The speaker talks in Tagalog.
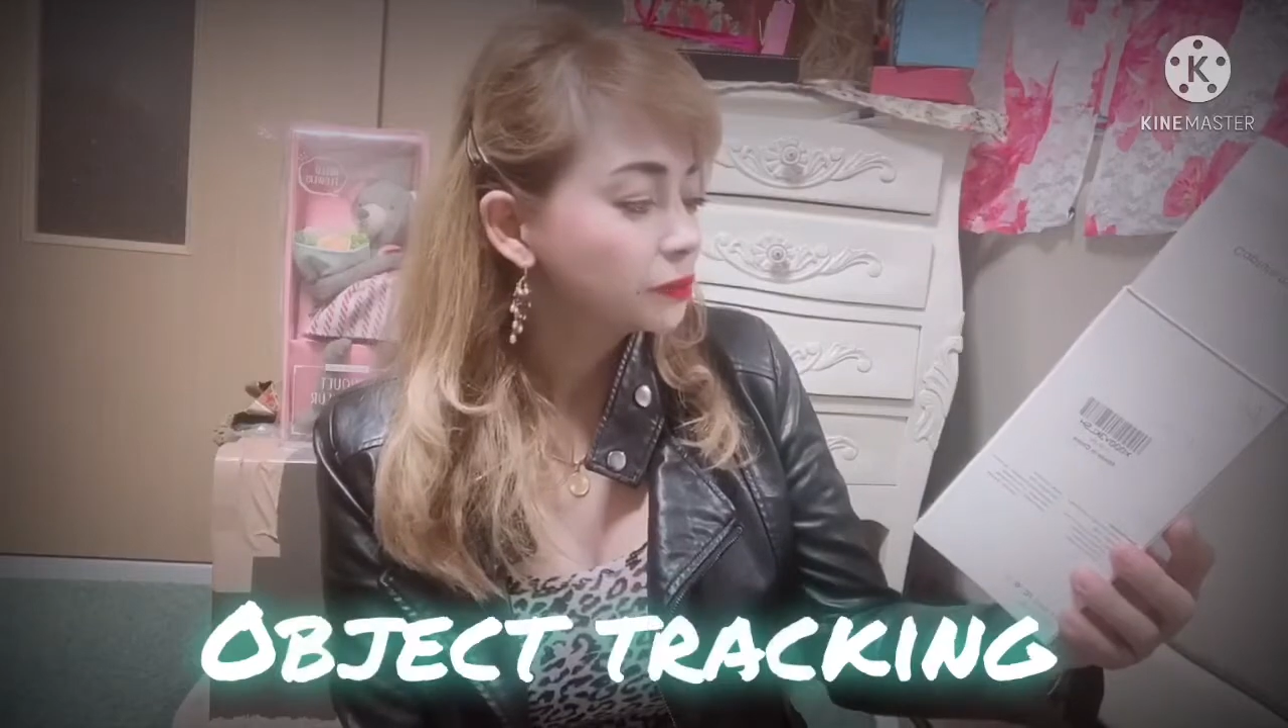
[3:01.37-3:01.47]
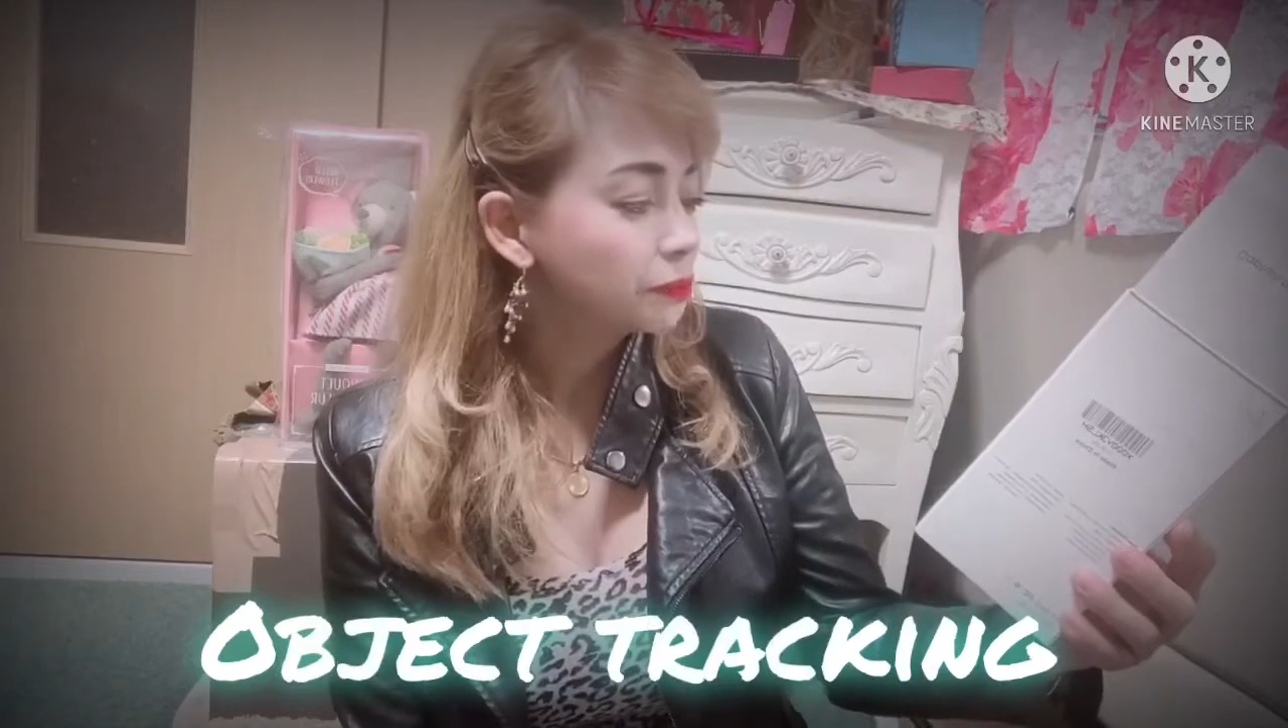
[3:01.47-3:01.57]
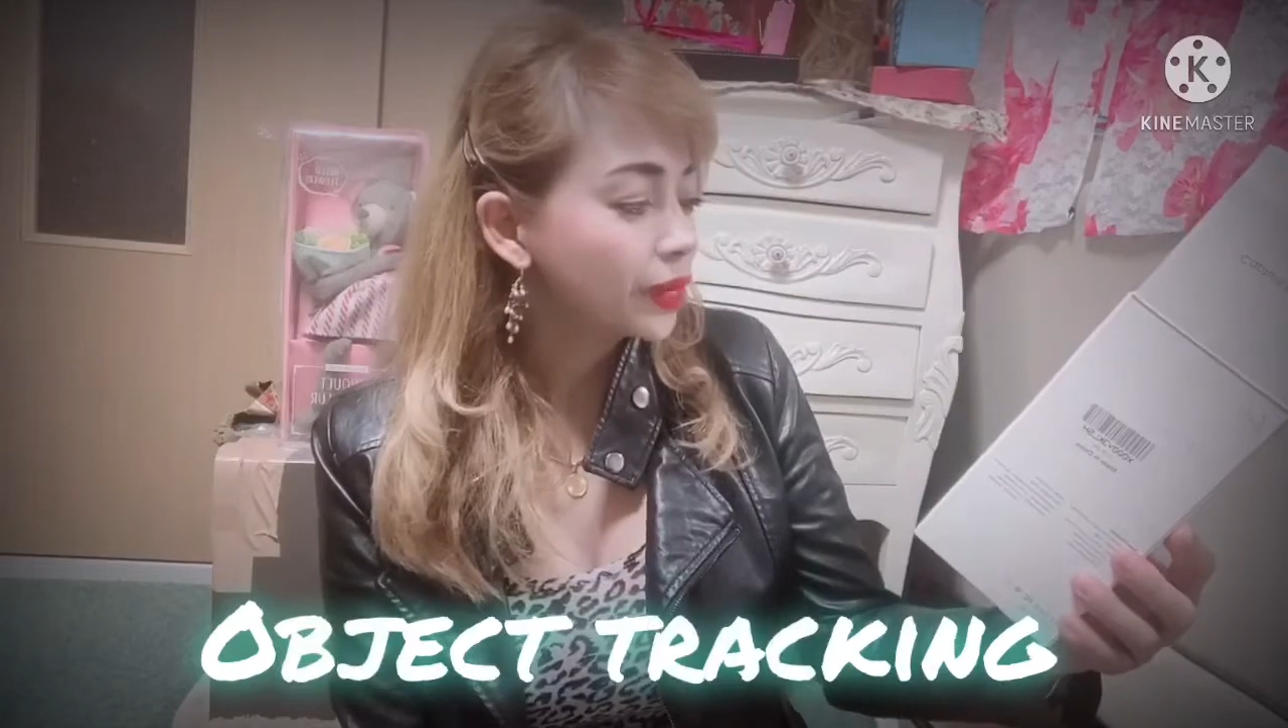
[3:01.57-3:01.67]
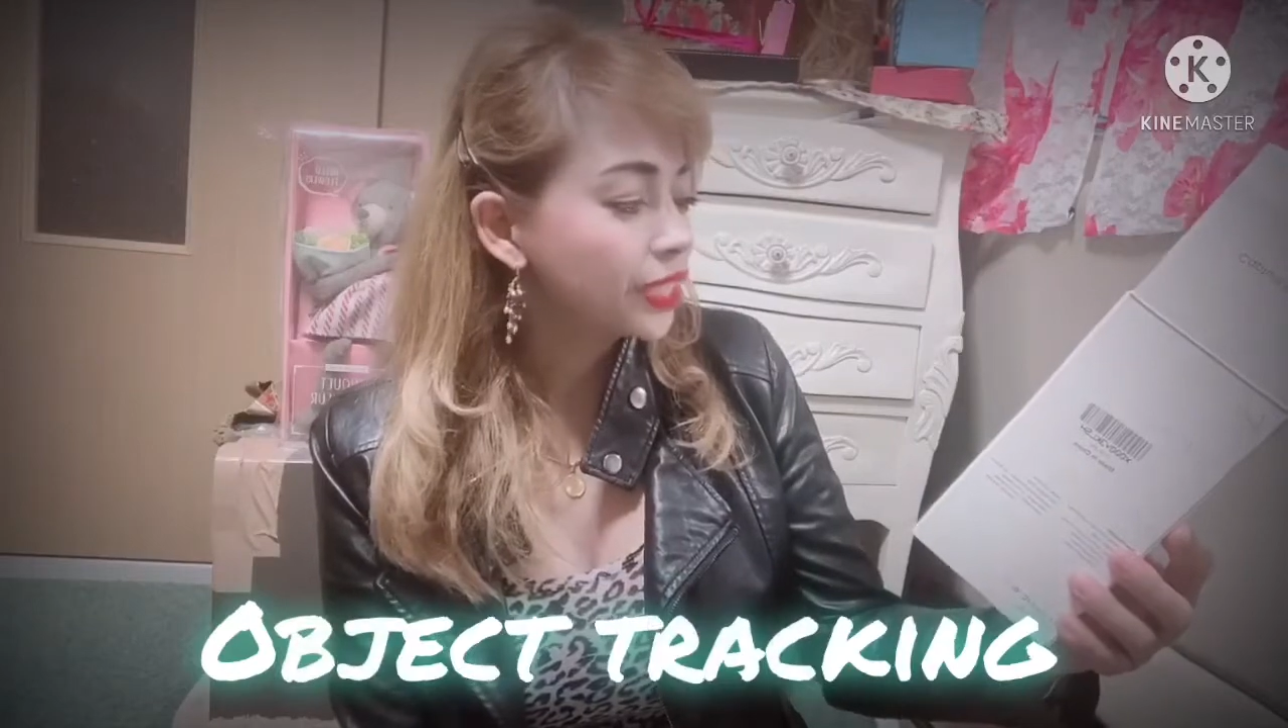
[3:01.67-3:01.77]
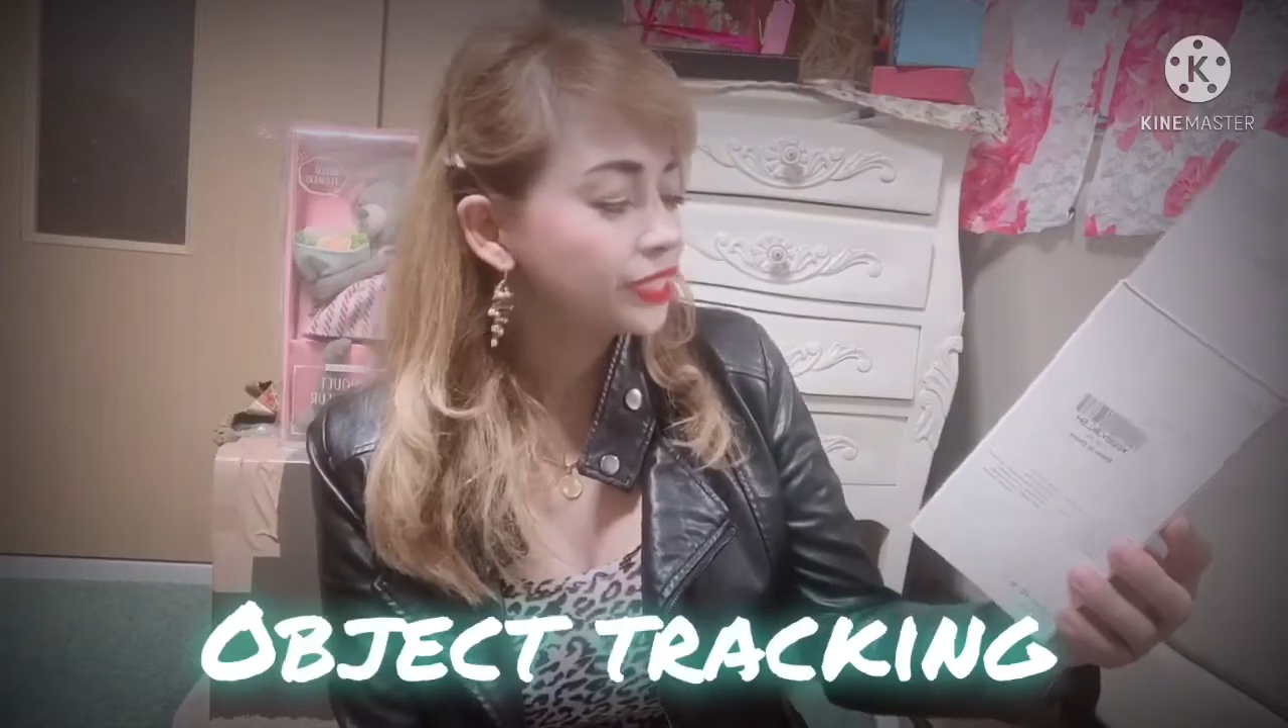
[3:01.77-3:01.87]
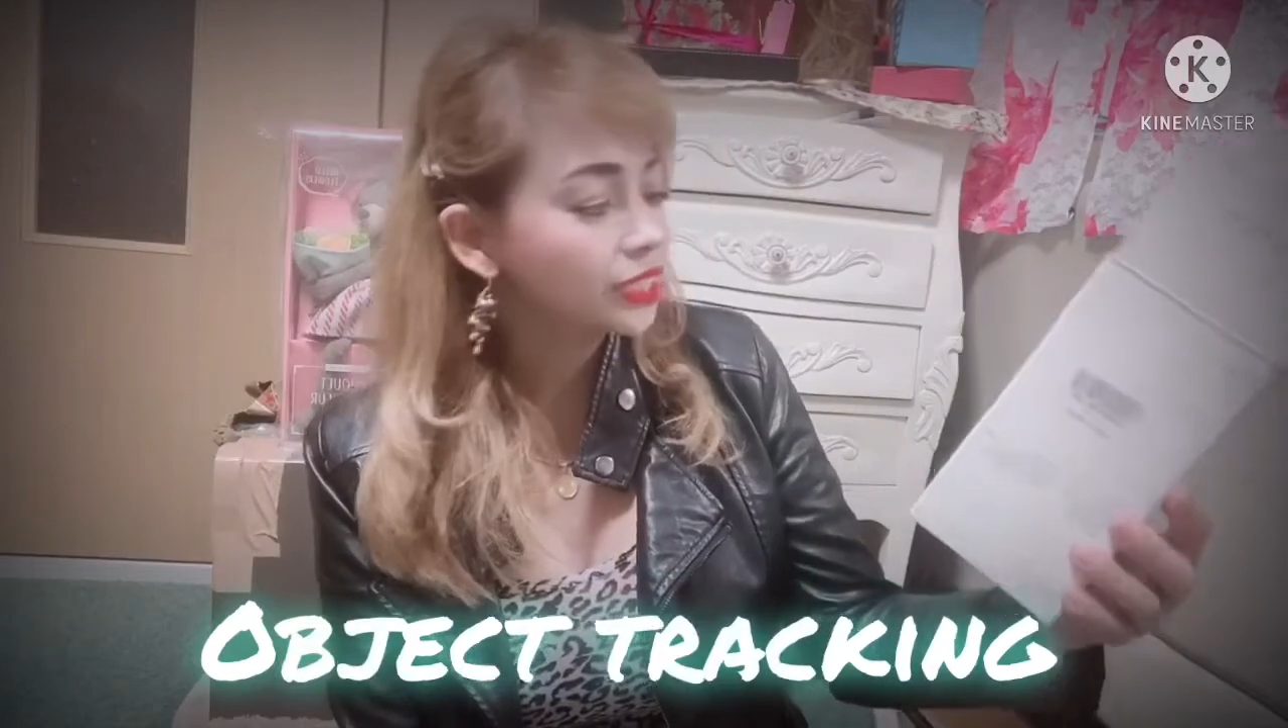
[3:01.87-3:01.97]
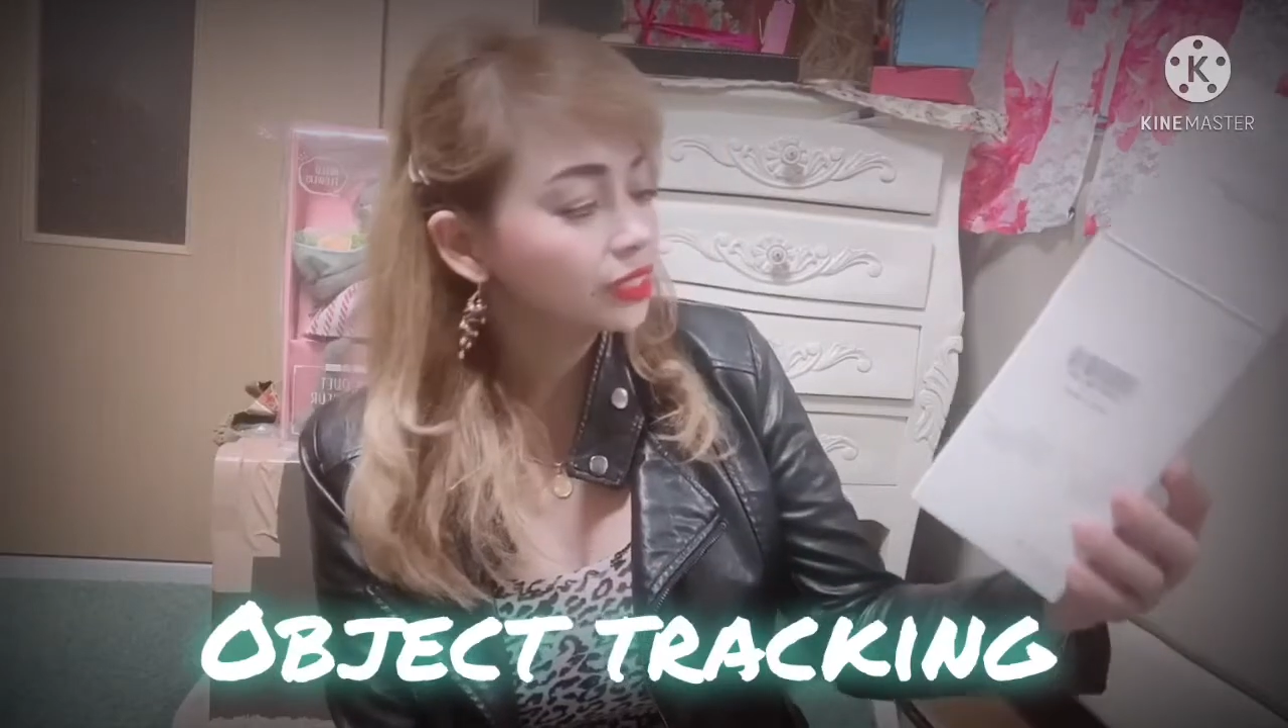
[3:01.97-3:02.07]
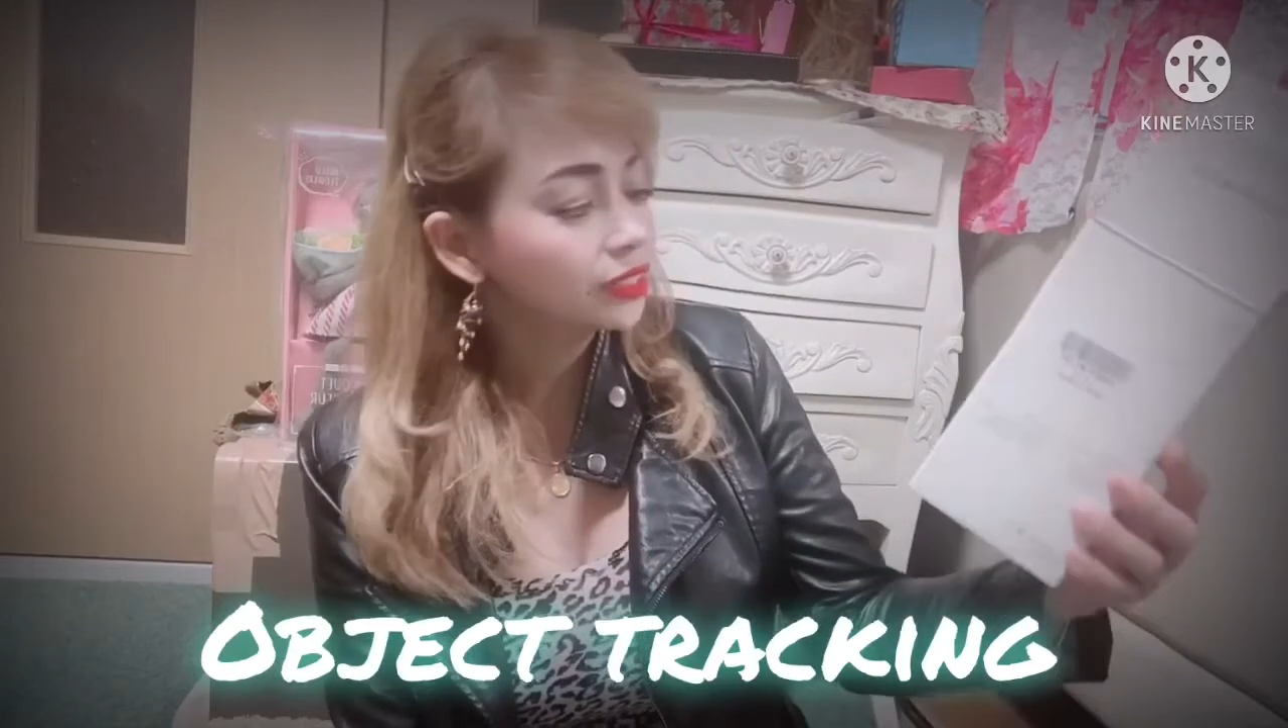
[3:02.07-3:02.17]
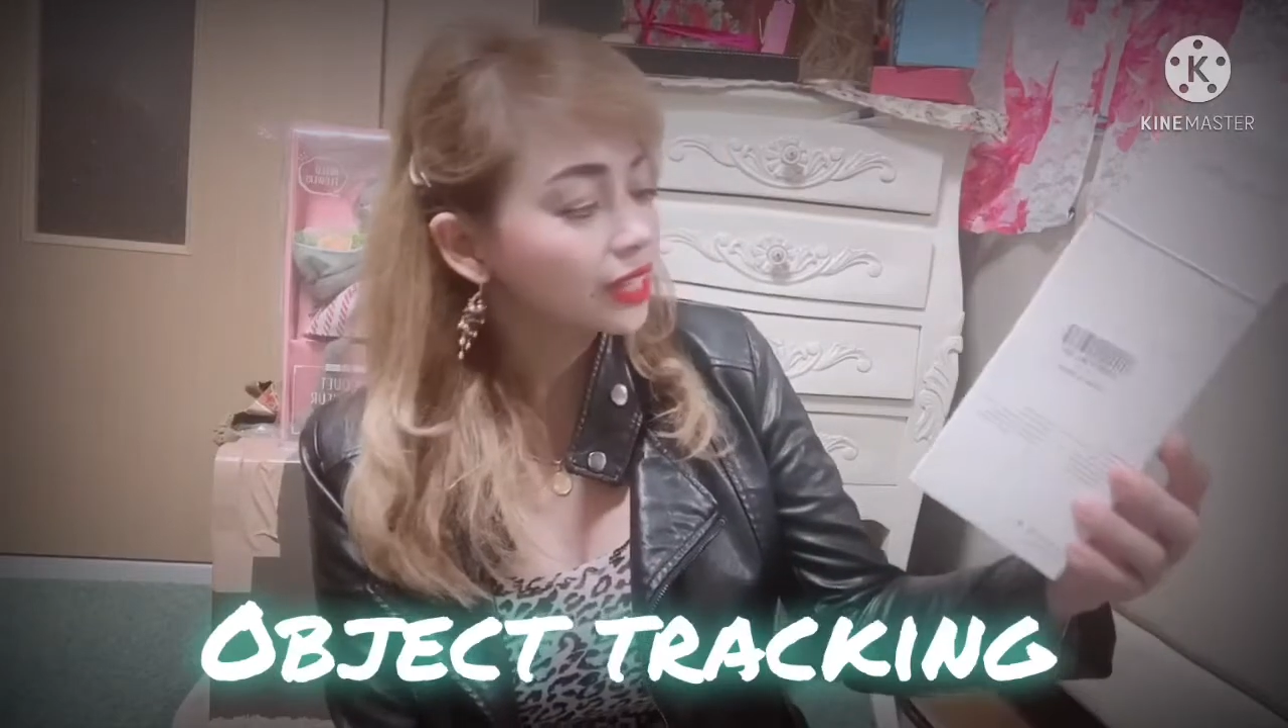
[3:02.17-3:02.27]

facial